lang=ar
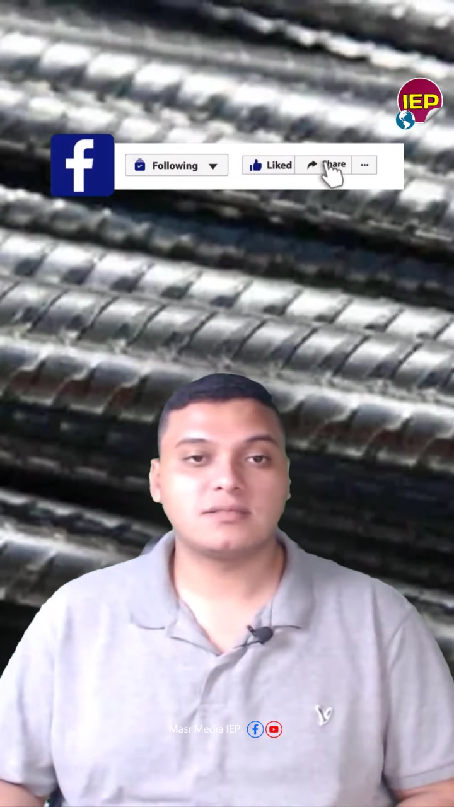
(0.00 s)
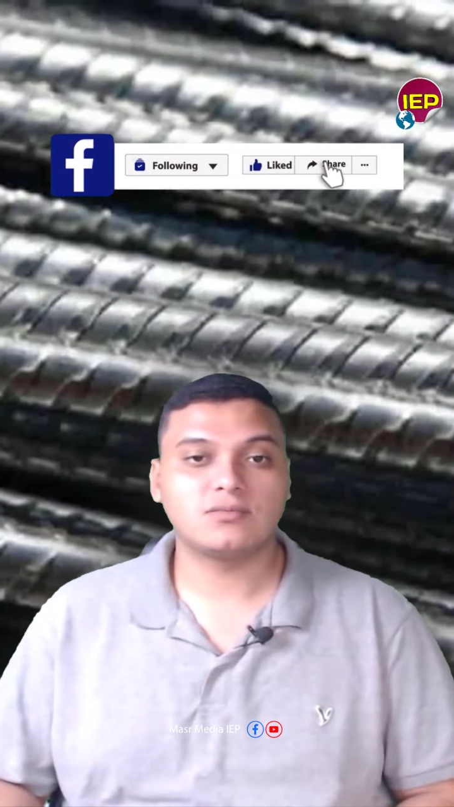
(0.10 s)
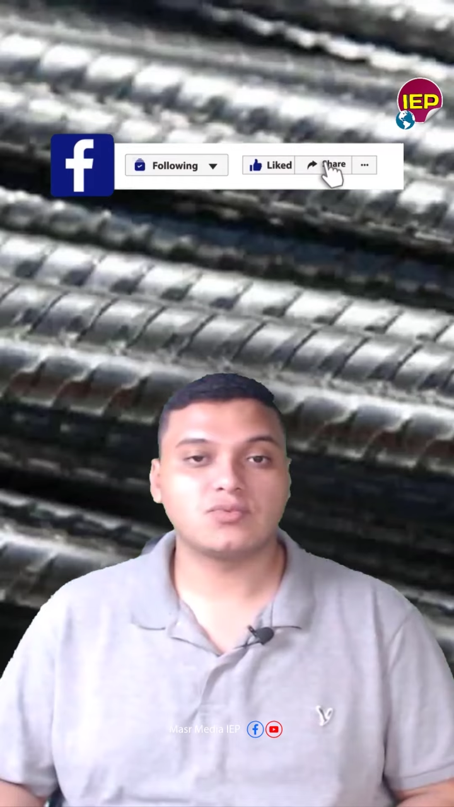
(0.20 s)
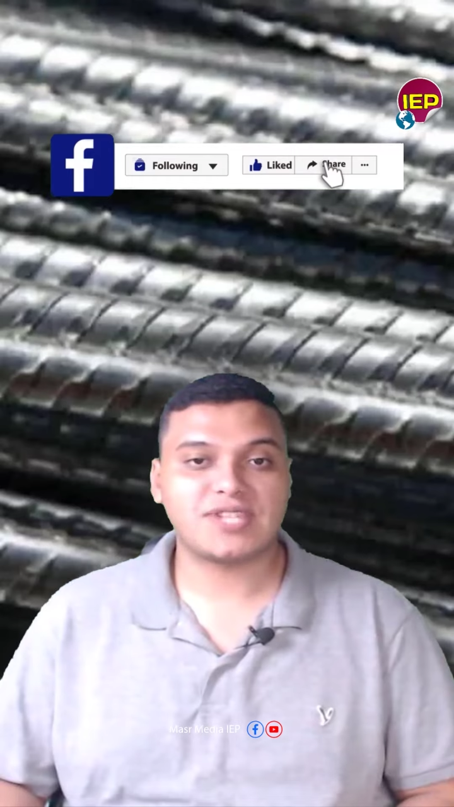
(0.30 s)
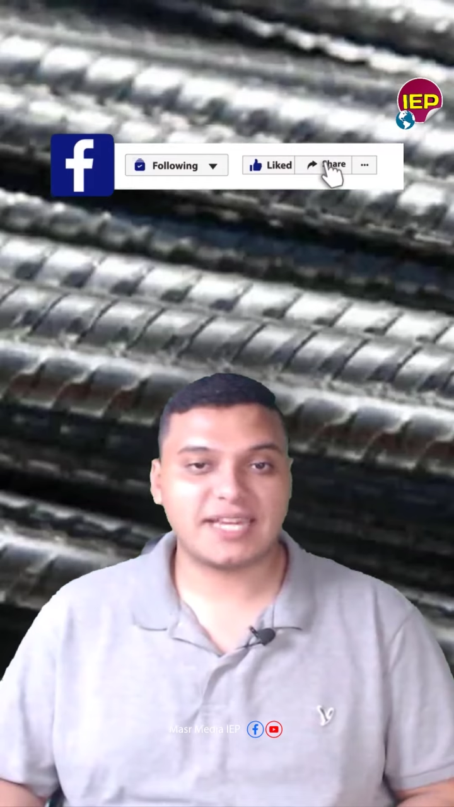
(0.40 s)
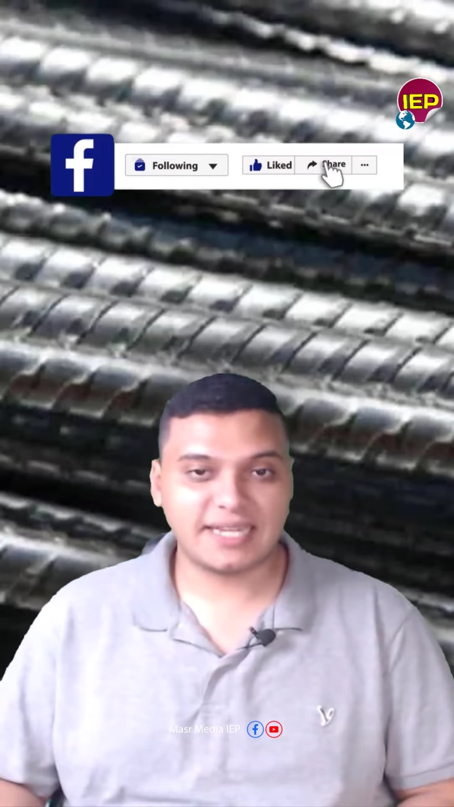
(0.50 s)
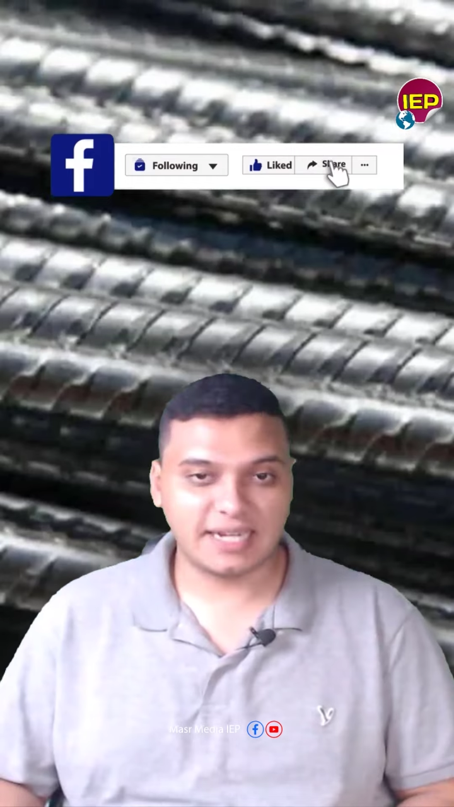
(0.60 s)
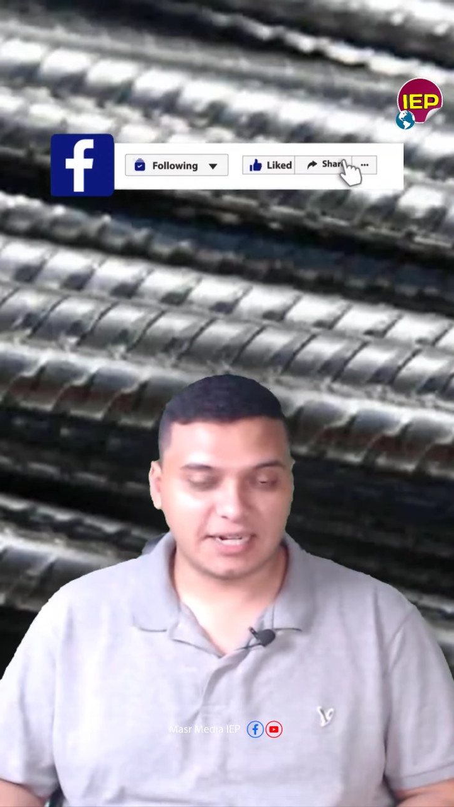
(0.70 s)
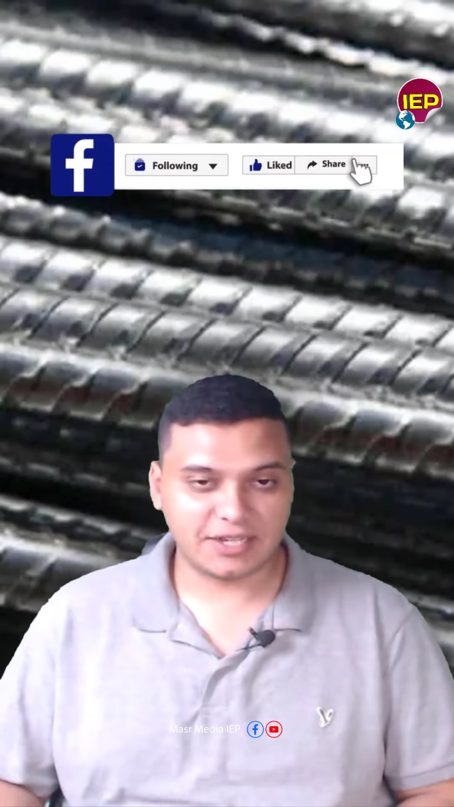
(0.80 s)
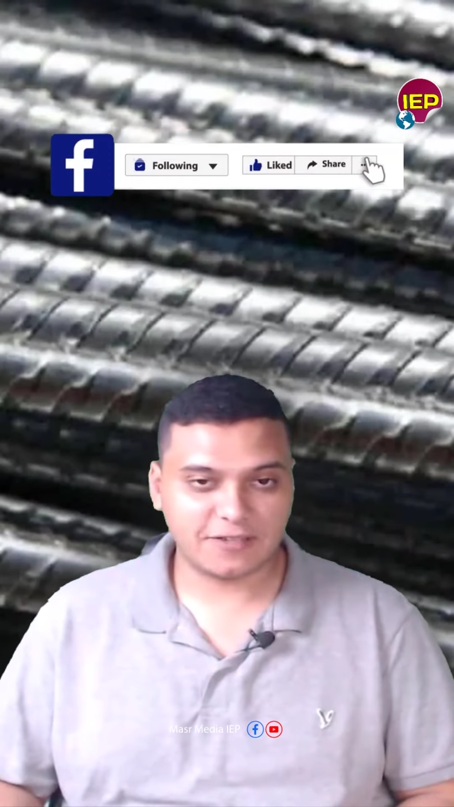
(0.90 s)

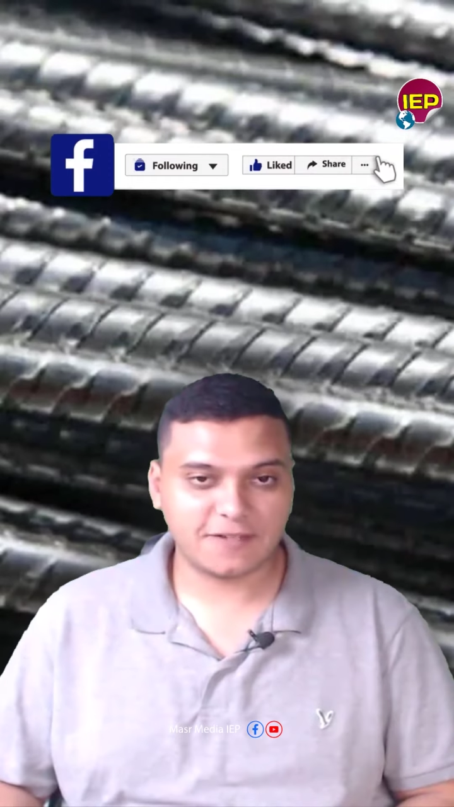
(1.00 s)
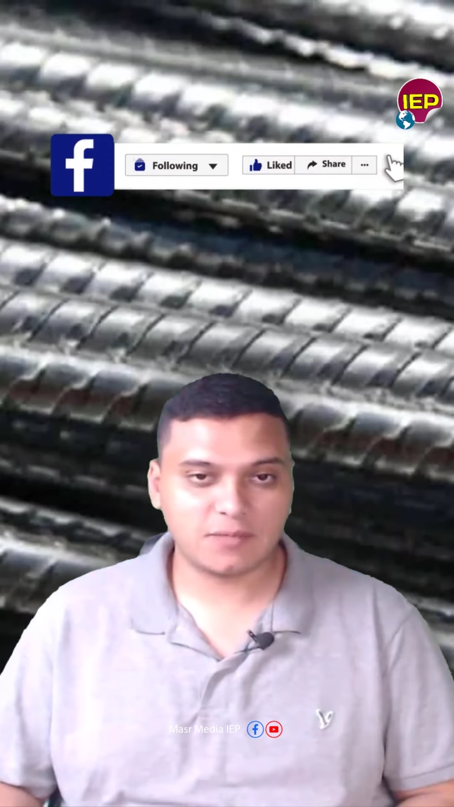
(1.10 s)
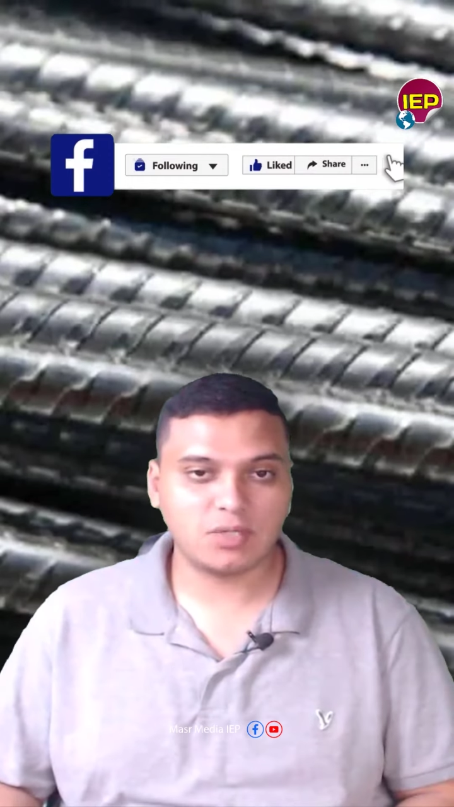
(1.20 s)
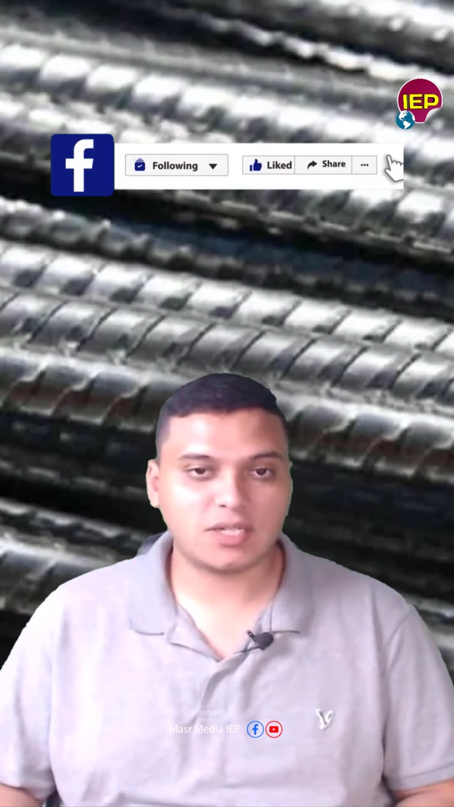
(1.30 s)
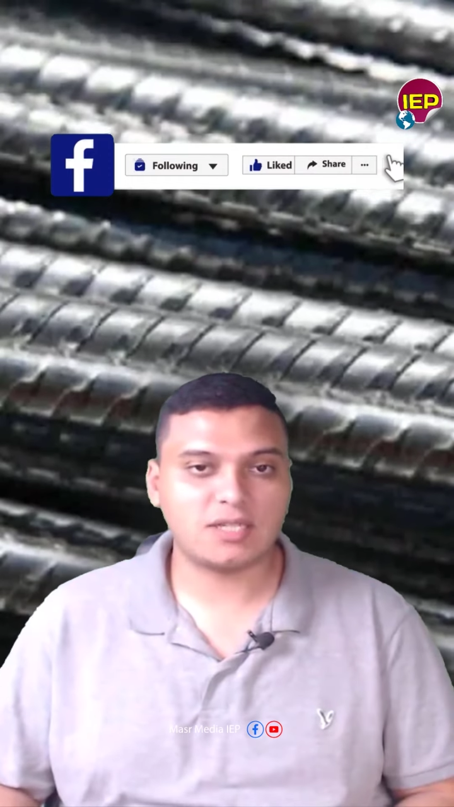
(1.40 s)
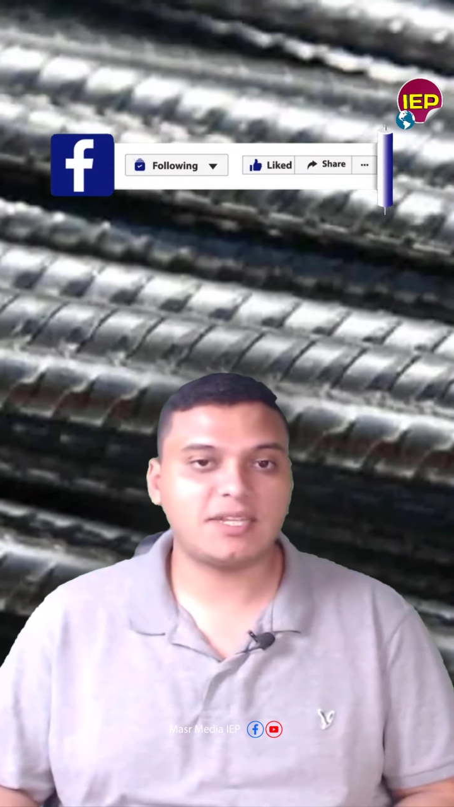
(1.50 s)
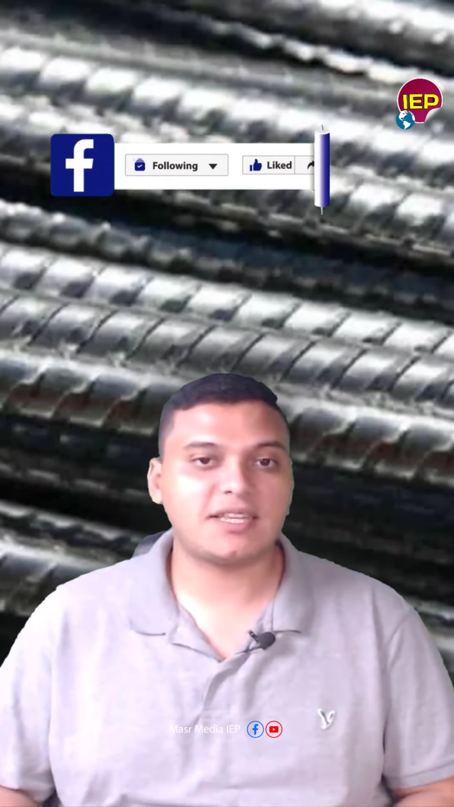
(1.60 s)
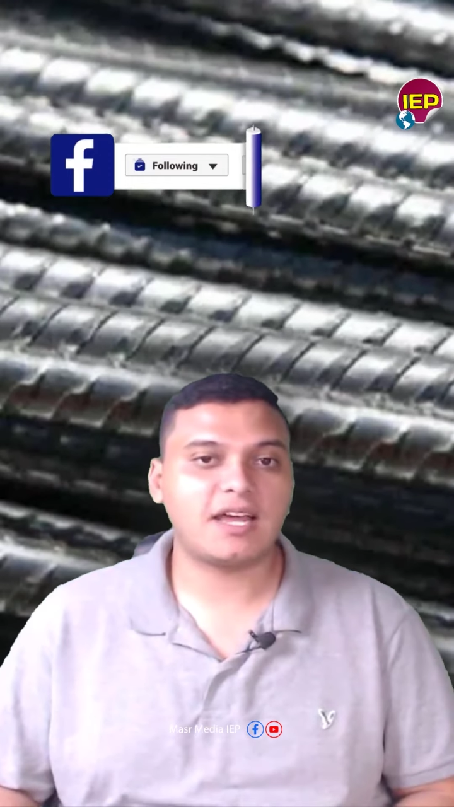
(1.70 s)
وسجل انخفاض بقيمة